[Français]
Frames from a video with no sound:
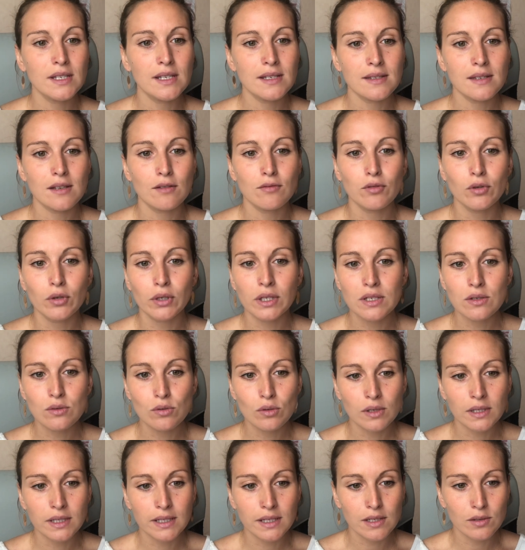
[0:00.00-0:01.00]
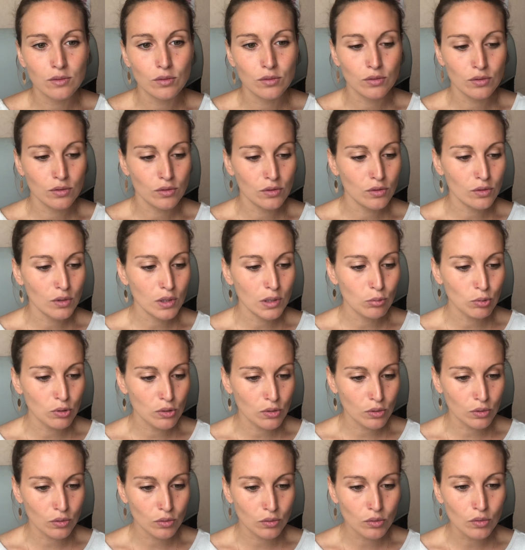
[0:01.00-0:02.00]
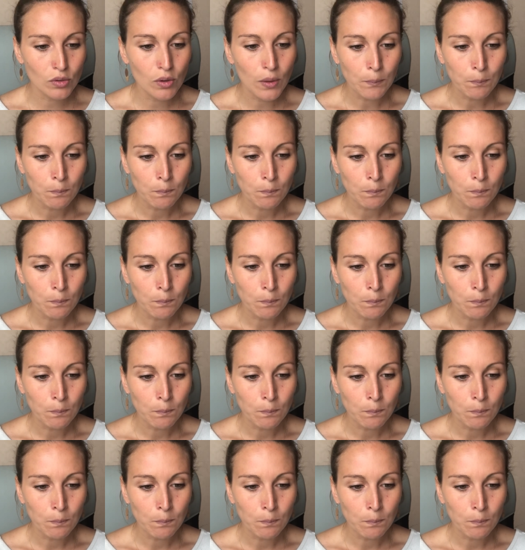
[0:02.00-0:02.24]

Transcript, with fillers: ça fleurit sur les réseaux sociaux, et puis surtout,